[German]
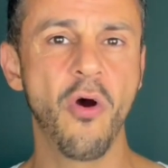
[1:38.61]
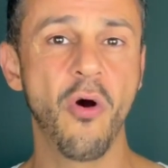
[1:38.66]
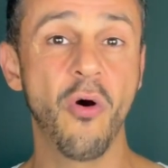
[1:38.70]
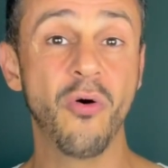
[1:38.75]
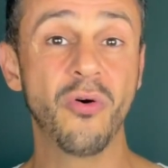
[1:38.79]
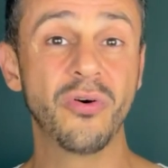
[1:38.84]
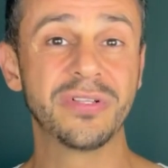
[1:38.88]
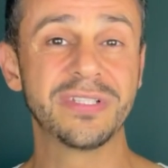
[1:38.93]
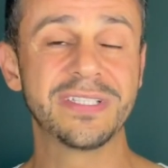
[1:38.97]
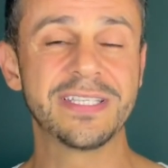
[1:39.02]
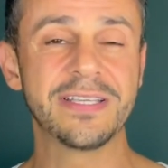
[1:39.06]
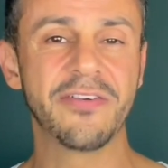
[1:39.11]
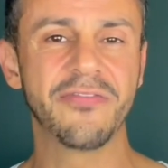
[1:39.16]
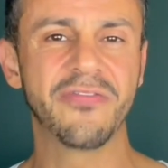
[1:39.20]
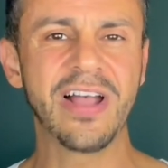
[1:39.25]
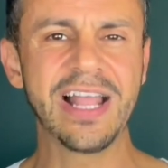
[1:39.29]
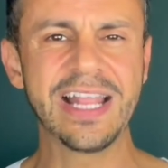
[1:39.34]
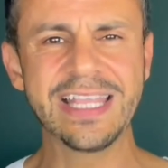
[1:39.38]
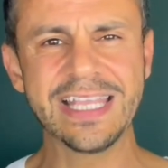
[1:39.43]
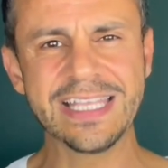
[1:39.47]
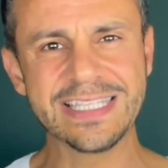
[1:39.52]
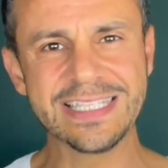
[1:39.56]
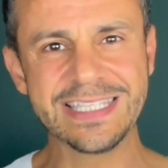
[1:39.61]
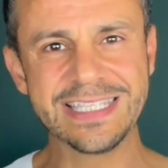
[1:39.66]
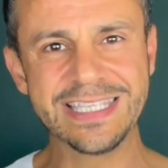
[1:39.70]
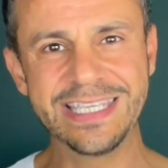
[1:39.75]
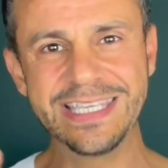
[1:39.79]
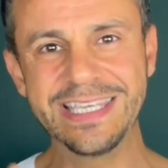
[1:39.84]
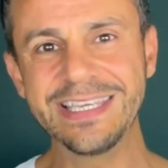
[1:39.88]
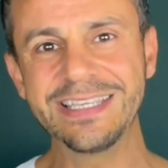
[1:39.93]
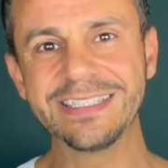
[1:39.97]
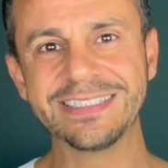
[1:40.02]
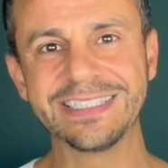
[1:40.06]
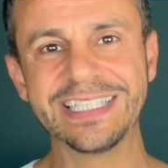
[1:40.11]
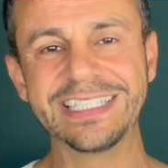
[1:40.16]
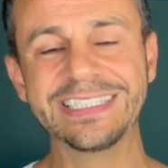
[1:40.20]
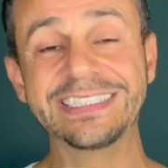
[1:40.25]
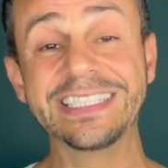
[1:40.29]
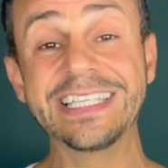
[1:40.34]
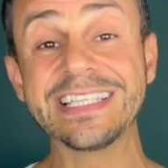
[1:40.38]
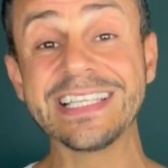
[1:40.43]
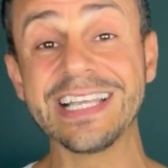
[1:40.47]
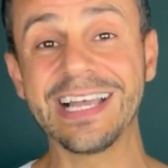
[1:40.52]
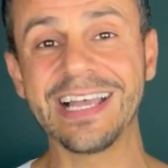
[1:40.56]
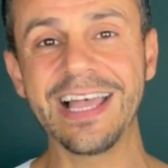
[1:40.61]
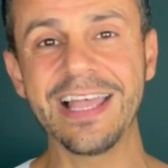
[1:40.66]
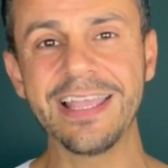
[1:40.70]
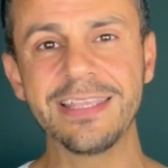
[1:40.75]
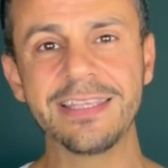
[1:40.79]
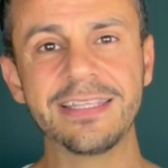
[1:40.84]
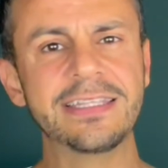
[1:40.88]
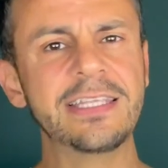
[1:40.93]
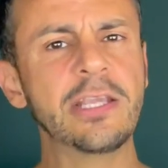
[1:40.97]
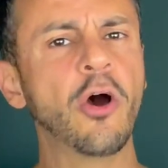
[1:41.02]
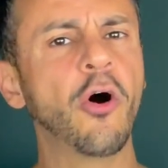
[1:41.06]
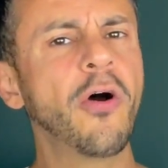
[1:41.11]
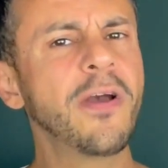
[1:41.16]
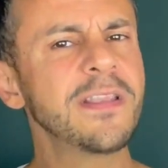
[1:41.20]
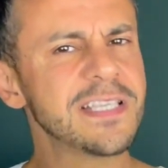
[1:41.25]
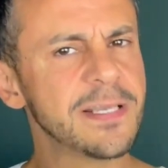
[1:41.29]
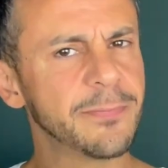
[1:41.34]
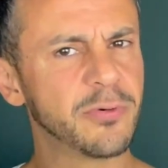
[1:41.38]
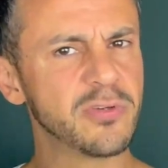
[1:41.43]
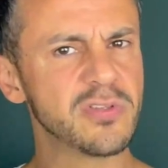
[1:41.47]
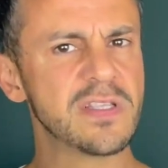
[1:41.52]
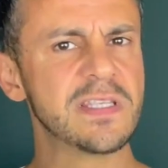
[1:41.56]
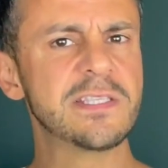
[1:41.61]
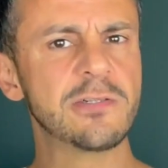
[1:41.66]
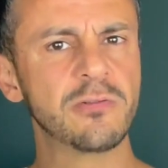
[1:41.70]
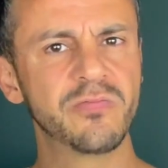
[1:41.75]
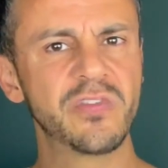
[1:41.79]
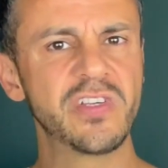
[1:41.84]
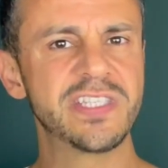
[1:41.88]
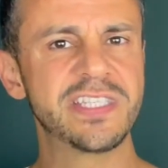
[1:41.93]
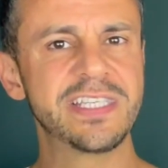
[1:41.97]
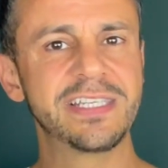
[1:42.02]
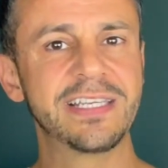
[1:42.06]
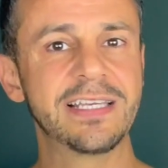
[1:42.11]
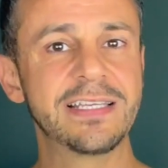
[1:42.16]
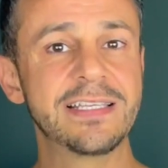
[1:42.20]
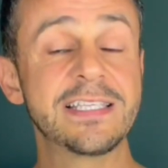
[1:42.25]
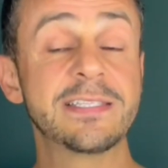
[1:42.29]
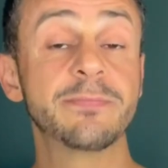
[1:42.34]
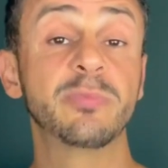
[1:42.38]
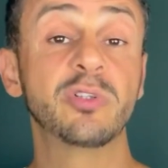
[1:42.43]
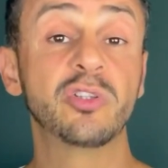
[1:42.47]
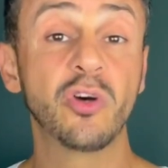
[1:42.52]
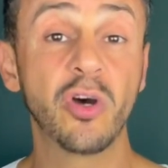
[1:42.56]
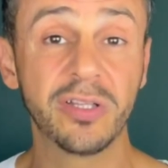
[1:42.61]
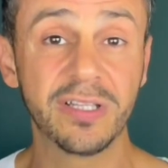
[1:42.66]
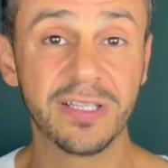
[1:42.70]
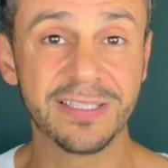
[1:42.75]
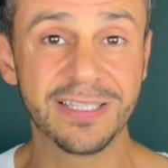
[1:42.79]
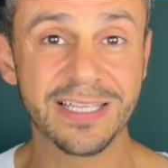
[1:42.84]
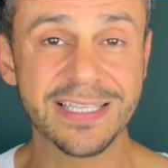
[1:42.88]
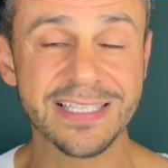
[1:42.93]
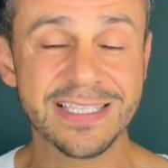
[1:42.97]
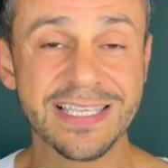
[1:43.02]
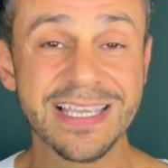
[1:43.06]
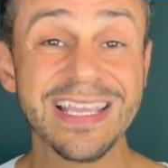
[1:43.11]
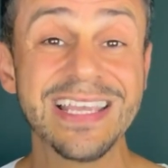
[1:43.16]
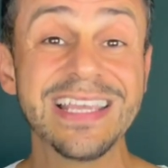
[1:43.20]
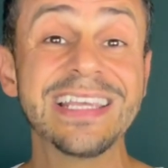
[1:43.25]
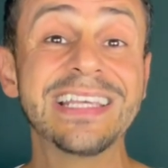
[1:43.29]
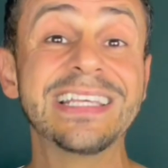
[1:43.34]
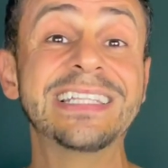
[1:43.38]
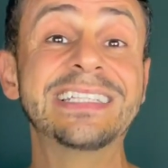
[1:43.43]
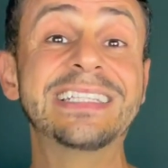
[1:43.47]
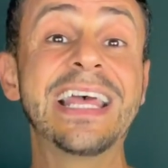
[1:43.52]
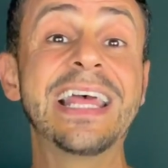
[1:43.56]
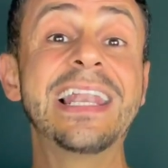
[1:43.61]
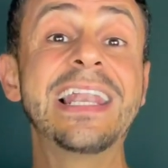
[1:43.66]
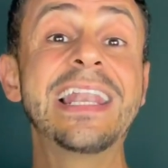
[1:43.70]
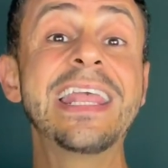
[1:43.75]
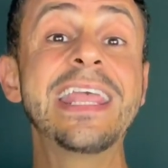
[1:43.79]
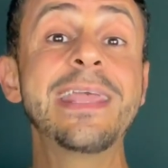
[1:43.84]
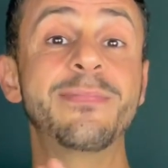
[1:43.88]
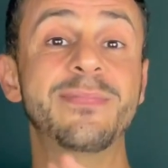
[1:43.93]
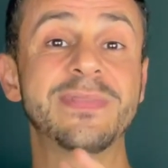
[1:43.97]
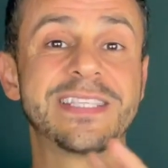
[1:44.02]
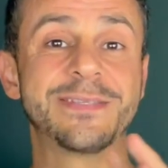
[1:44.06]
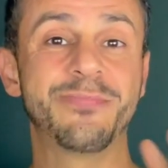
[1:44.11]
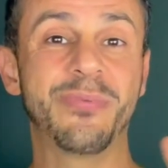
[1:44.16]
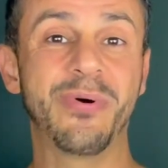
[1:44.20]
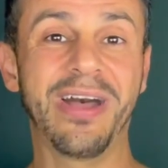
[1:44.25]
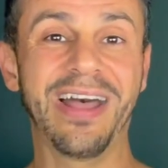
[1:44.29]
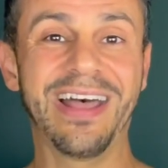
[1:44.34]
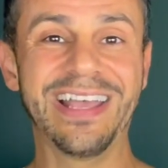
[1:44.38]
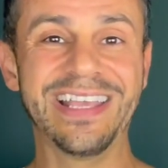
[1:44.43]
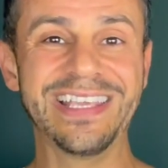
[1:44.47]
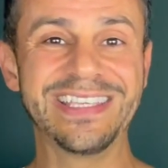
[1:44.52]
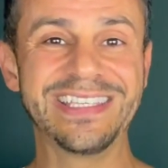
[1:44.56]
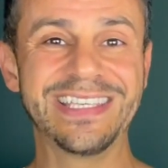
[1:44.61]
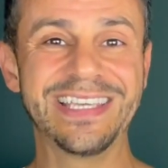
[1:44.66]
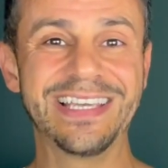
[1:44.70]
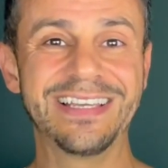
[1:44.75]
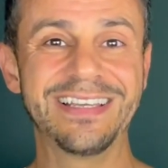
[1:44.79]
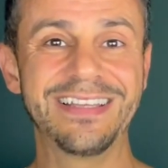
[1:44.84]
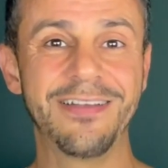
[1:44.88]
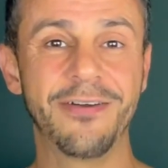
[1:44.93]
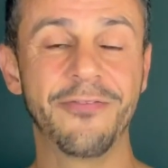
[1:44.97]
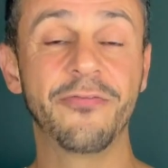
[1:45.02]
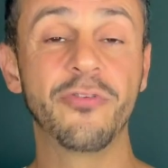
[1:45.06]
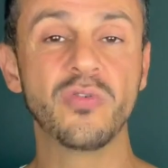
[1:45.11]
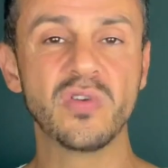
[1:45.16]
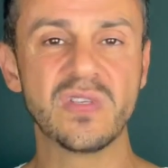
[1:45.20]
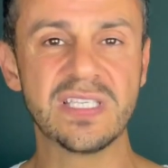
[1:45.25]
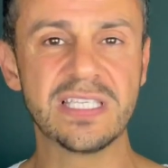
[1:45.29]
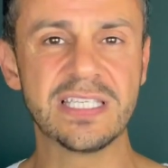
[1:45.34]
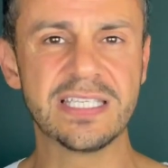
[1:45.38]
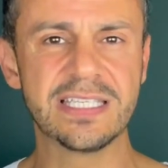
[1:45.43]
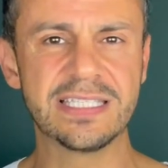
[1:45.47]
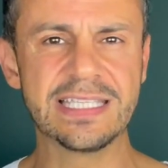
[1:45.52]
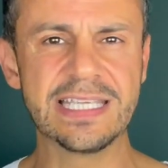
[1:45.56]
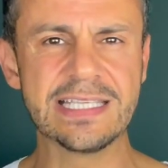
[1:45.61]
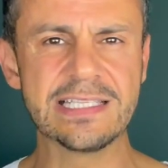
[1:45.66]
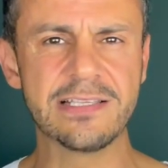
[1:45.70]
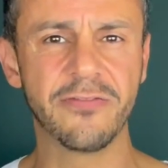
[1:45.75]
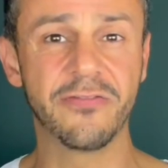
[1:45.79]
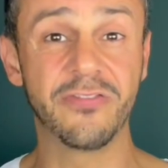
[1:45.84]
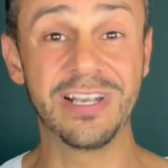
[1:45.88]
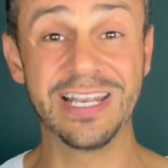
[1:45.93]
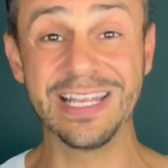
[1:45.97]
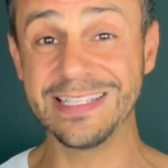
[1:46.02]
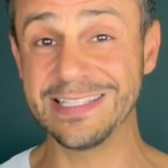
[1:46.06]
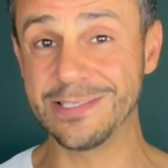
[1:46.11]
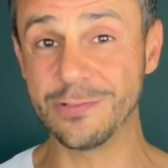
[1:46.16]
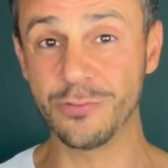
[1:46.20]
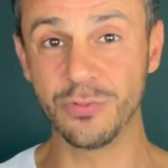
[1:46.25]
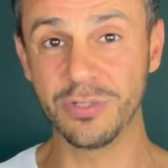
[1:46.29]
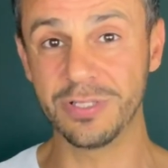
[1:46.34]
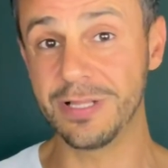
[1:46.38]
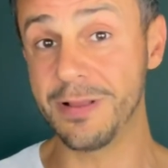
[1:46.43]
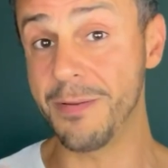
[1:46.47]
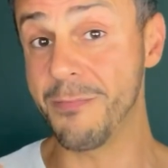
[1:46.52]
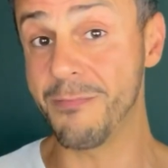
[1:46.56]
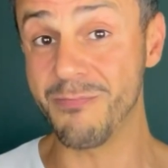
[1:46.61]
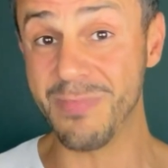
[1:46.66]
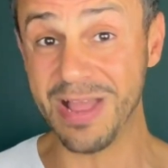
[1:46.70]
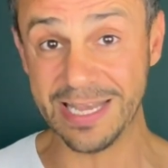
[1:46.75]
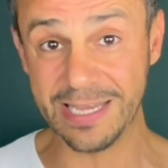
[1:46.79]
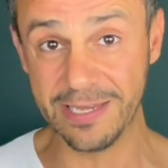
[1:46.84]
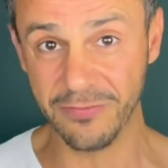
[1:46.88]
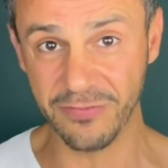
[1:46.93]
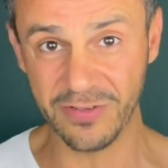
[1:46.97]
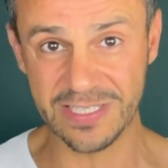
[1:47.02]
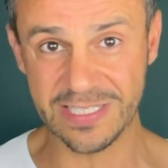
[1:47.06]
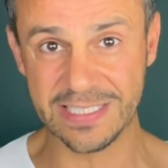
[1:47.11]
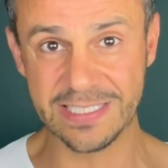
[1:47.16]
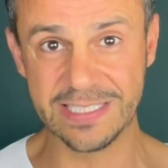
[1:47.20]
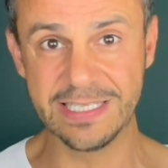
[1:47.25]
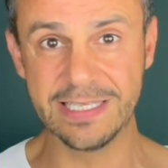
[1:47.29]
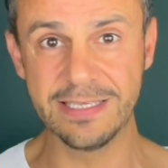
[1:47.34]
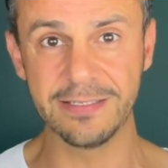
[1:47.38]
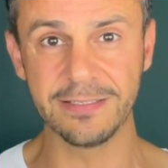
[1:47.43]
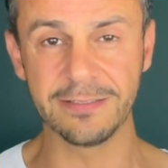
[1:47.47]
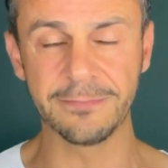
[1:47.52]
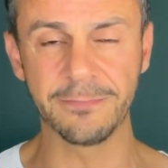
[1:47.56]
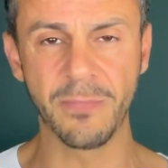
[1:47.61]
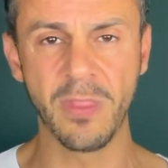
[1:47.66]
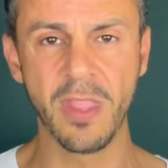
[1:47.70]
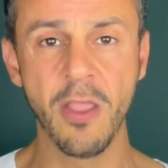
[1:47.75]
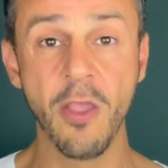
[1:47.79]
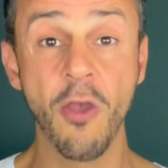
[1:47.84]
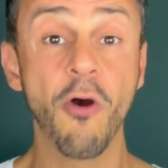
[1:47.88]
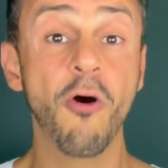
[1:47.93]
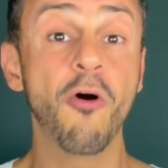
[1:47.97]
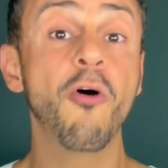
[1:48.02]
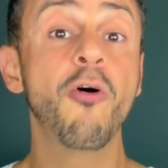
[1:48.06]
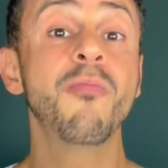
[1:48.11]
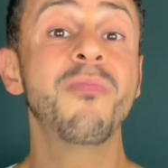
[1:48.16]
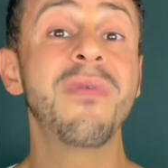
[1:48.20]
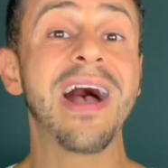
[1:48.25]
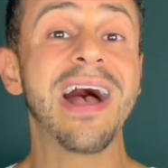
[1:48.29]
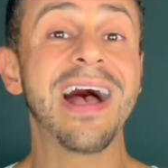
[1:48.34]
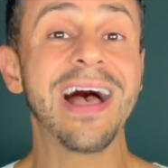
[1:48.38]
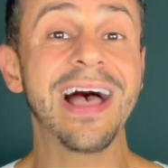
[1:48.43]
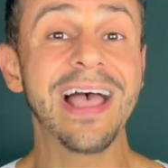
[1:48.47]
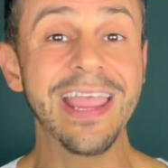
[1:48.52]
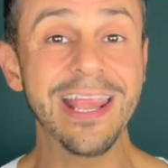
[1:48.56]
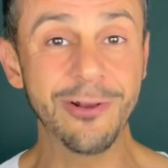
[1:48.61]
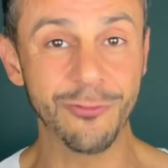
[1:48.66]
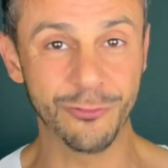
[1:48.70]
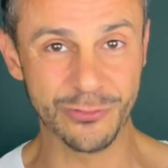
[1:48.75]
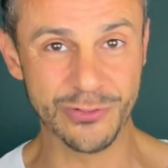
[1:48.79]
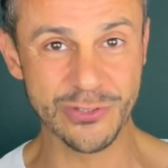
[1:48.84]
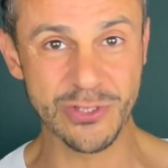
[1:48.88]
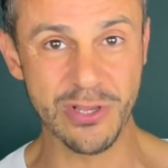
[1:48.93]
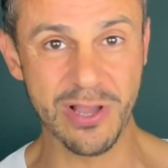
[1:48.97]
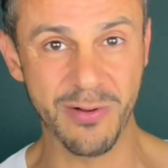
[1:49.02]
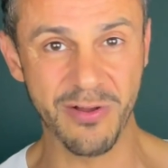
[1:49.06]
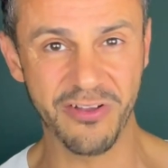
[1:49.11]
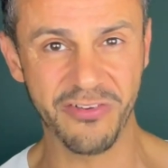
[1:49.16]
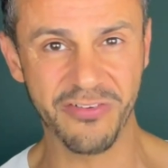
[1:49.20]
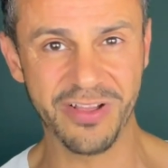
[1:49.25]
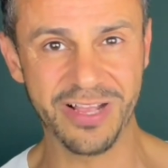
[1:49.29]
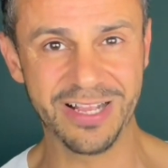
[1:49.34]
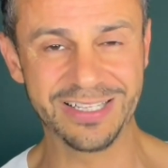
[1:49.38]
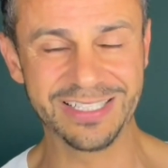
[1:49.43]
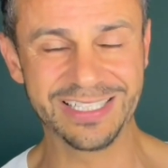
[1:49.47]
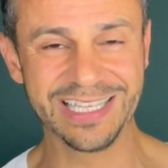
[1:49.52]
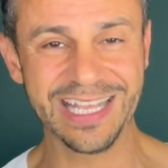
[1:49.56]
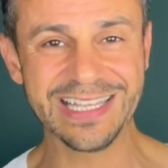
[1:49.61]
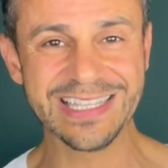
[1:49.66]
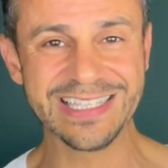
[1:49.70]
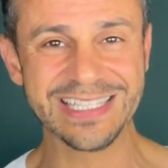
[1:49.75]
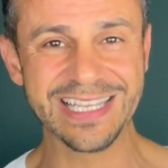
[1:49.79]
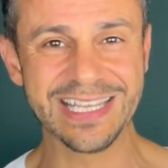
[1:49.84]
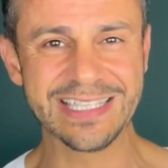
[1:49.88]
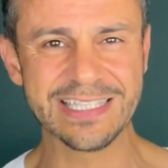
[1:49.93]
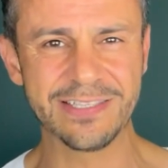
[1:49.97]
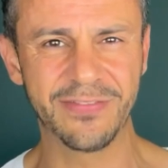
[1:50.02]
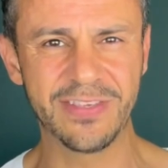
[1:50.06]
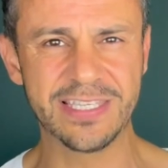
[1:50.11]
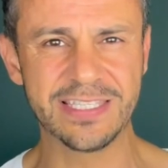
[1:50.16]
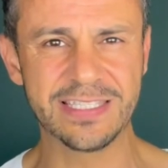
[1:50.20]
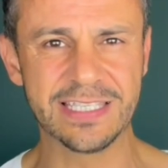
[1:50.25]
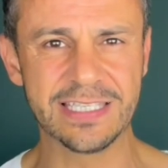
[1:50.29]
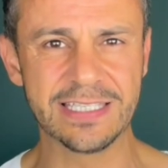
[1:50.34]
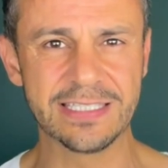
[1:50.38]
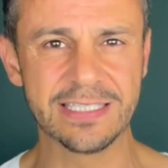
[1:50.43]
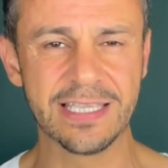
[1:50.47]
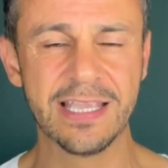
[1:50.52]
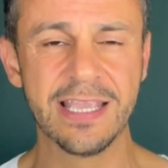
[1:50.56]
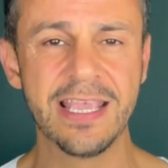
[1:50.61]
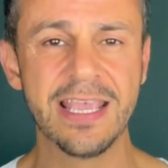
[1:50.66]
Und weil jetzt hier in dieser Reihe die Häuserposition wichtiger ist, bedeutet das der Lebensbereich, ja, wo sich diese Verletzungen manifestieren, um Heilung zu erfahren. Ganz, ganz wichtig.